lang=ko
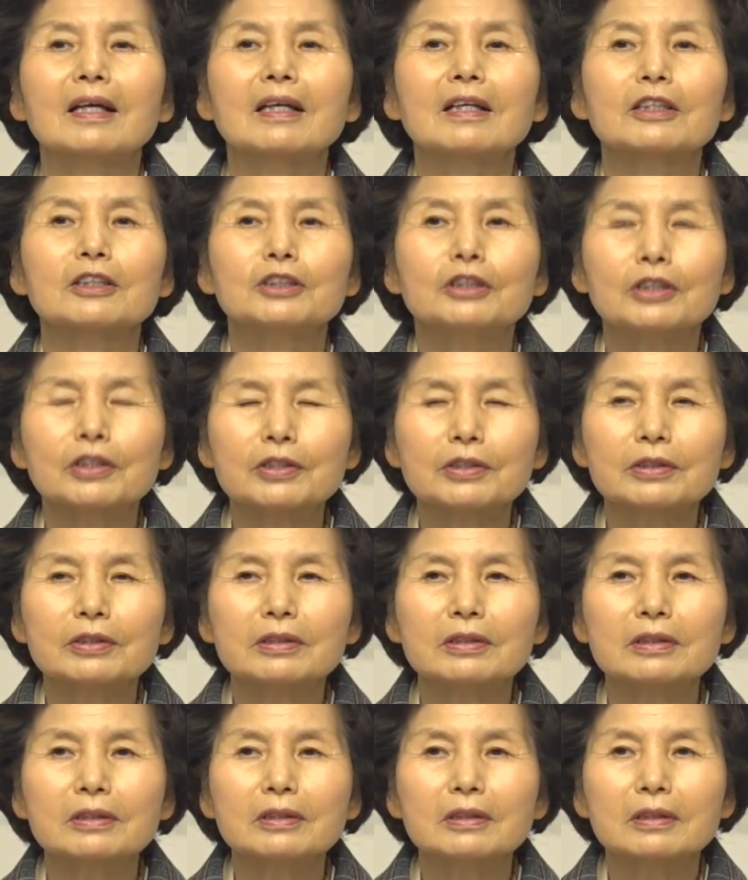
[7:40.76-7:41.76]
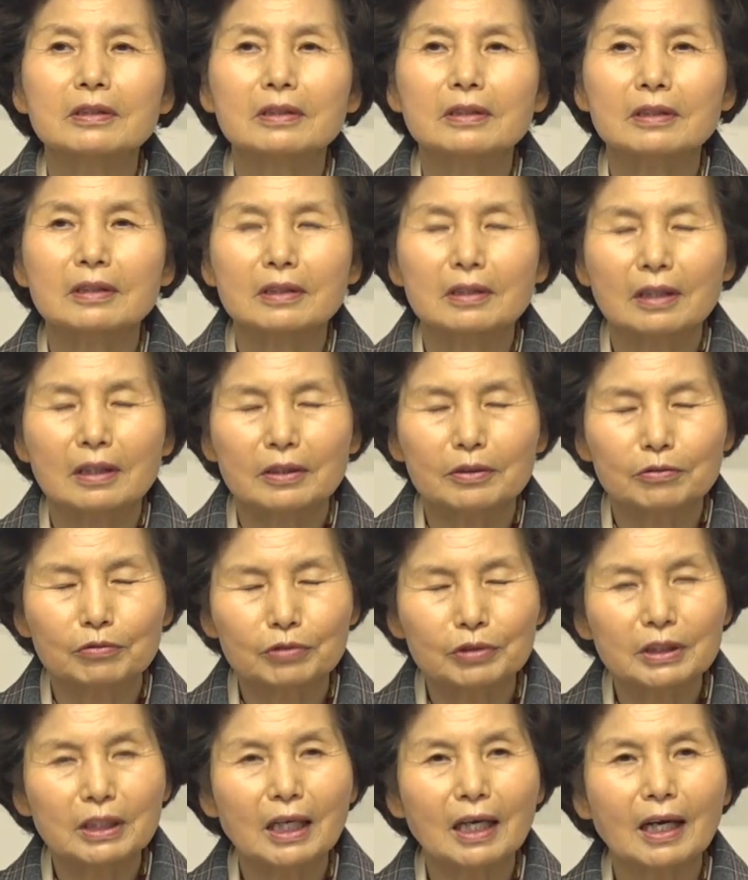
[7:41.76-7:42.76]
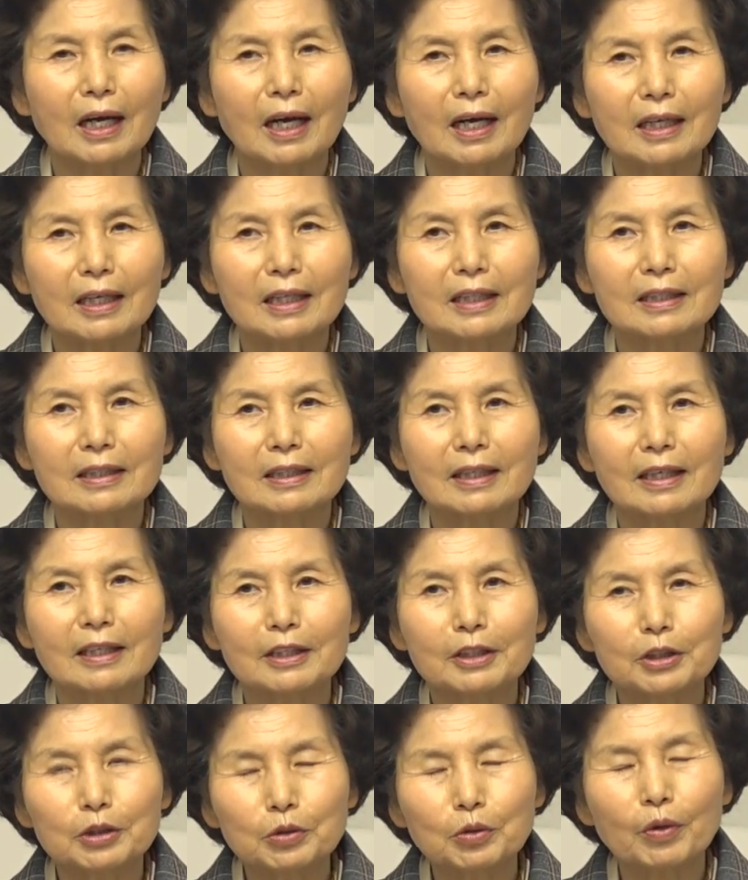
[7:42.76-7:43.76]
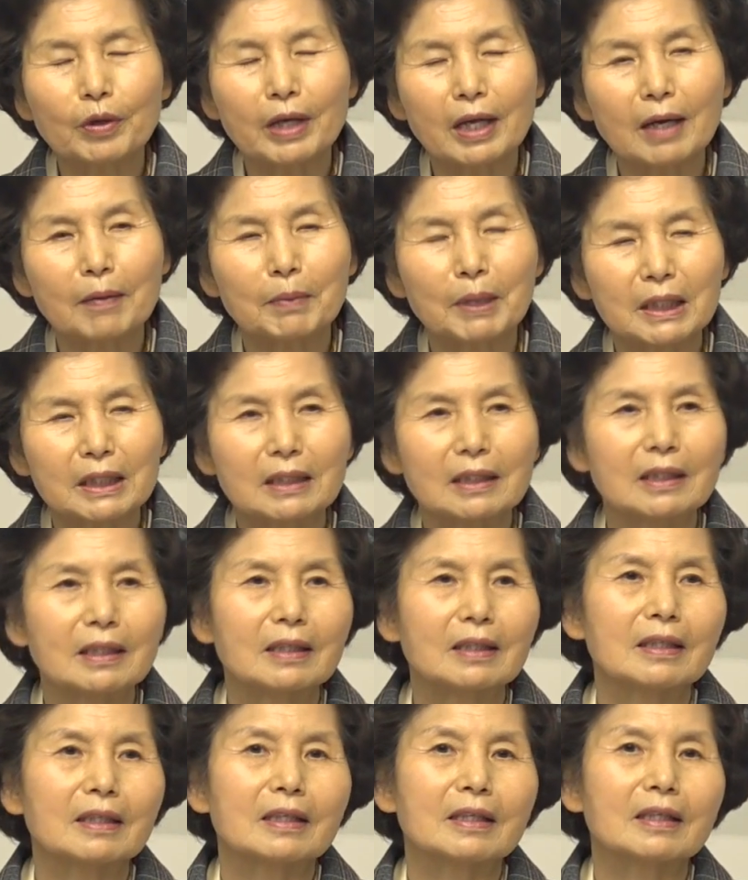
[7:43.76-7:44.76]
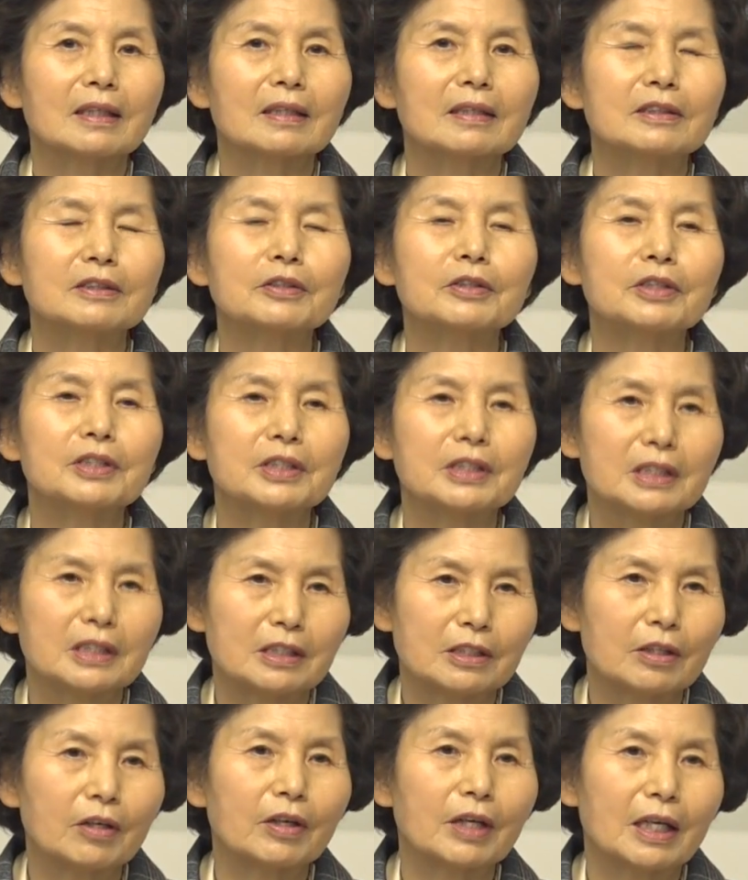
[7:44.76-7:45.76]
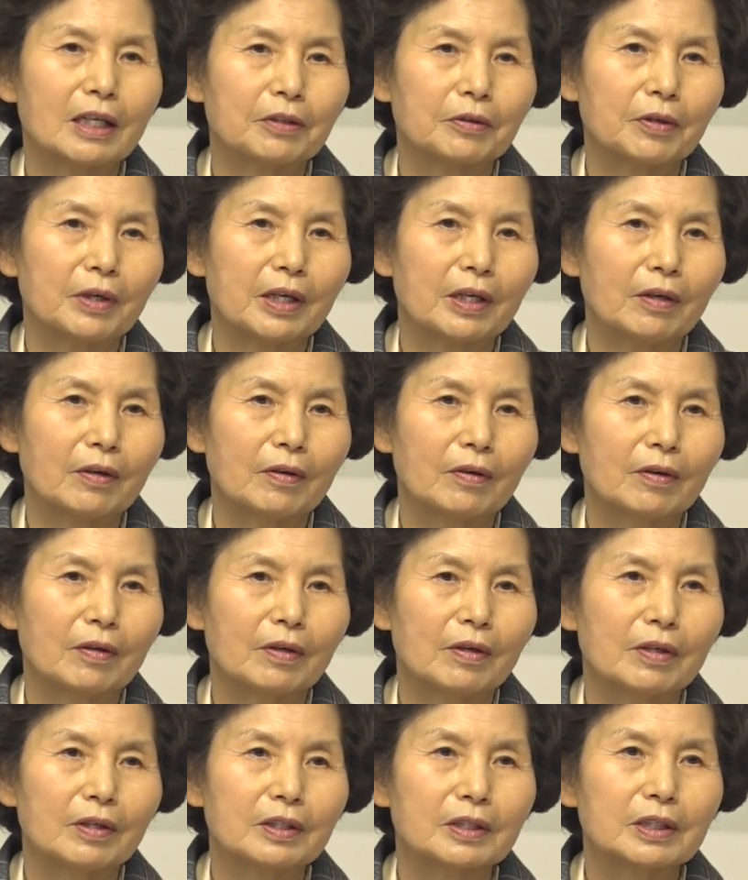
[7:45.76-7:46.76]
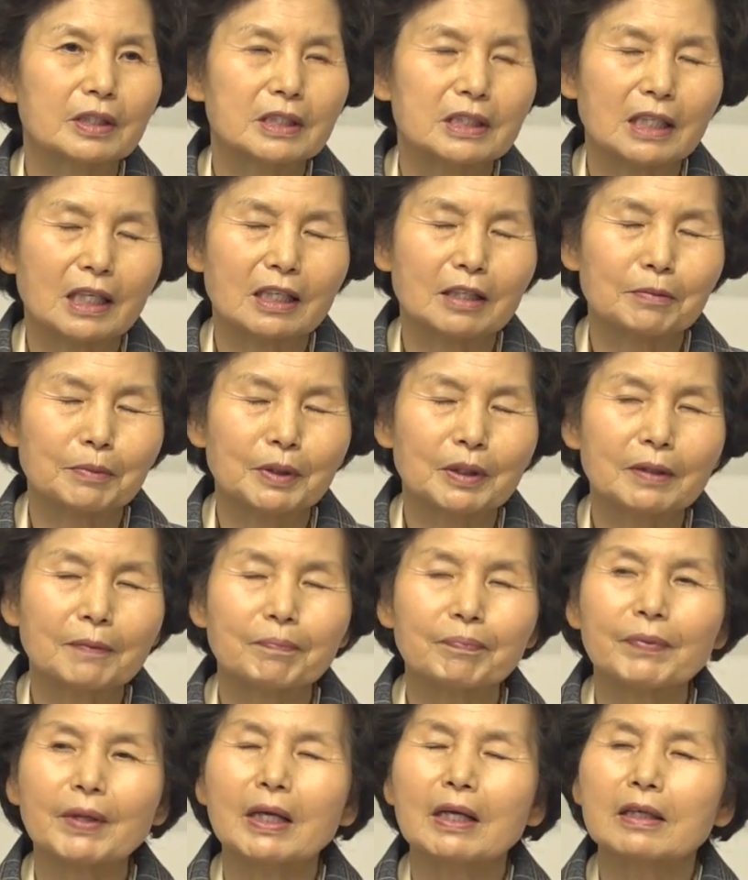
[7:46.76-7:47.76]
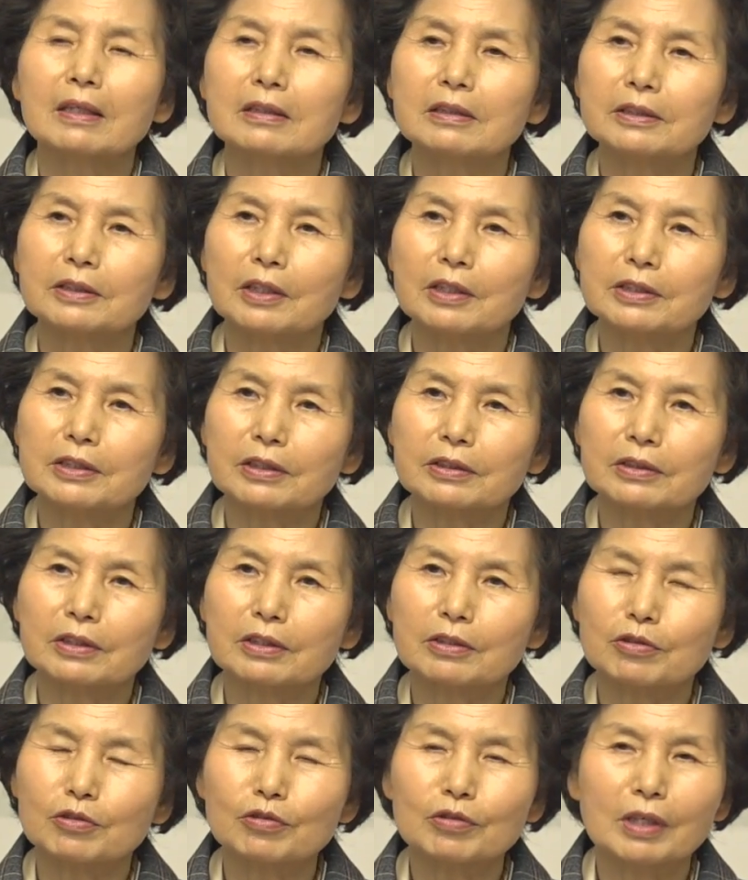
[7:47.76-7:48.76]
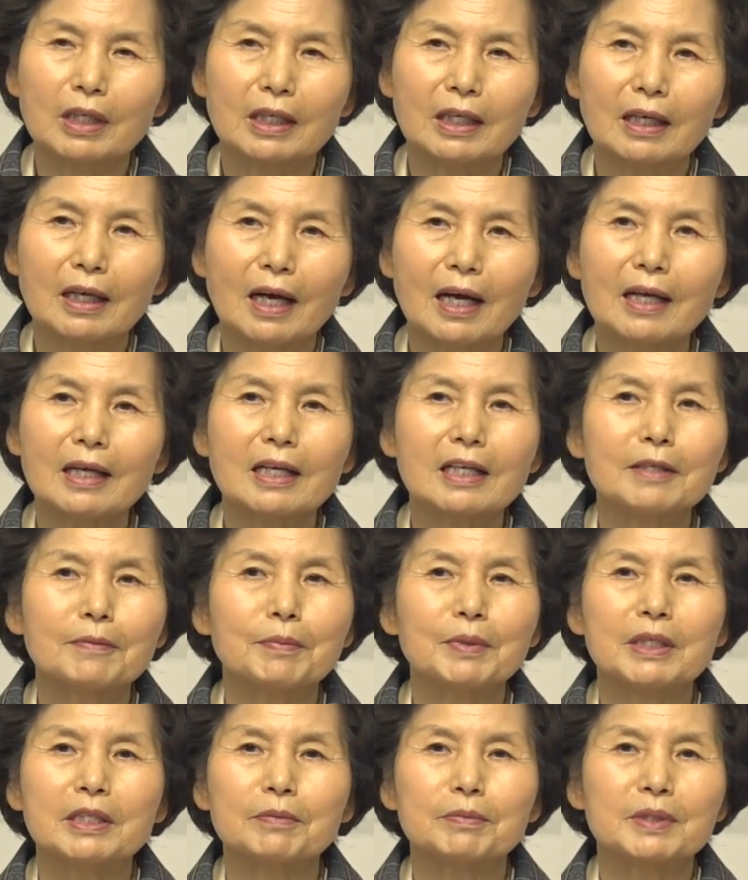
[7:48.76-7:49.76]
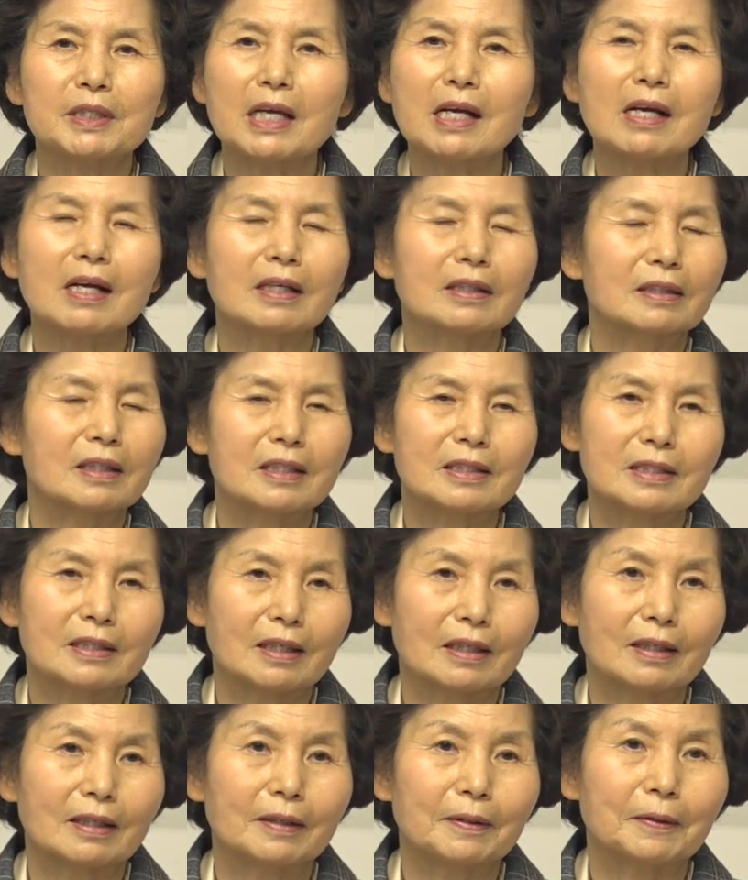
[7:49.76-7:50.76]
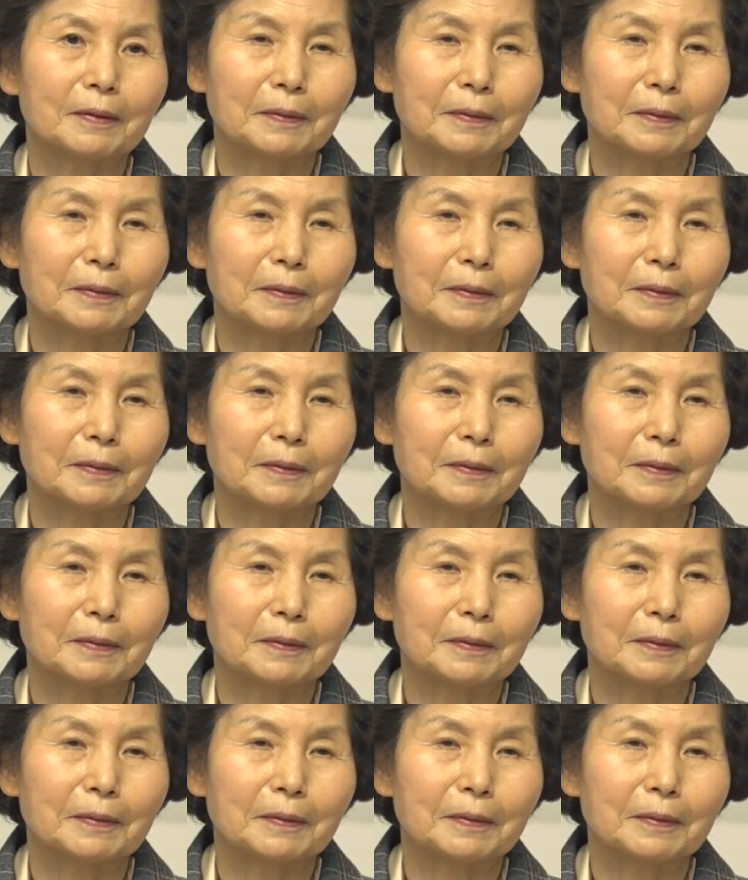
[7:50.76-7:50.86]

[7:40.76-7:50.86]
그것은 우리가 하나님께 기도해야만이 그런 일이 일어나는 거예요. 그렇지 않으면 그 결정적인 순간에 하나님 이름이 생각나지 않아요.